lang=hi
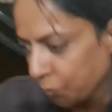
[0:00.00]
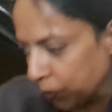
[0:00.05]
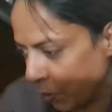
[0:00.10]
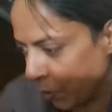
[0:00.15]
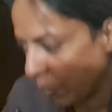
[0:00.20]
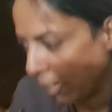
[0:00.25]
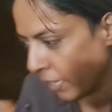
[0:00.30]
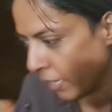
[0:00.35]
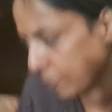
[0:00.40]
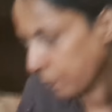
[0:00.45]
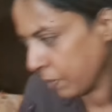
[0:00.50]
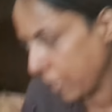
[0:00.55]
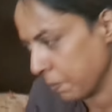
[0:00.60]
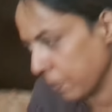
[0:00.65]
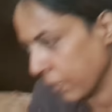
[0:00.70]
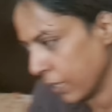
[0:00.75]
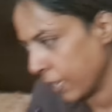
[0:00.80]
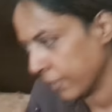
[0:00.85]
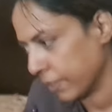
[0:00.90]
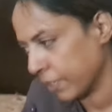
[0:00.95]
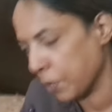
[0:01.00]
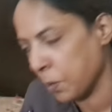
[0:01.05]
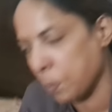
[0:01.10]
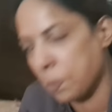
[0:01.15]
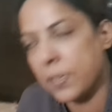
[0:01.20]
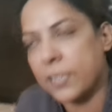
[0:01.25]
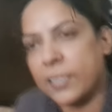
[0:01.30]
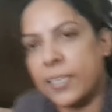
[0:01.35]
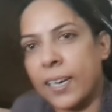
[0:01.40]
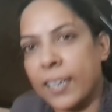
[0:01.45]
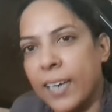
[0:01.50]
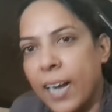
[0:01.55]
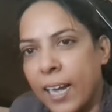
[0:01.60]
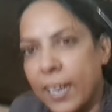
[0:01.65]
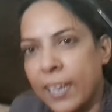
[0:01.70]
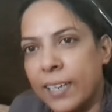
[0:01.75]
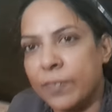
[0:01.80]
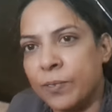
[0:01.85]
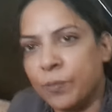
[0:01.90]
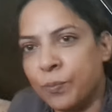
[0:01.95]
तो आज मैं भी खाती हूँ पिज्जा
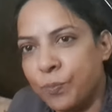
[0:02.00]
खाएं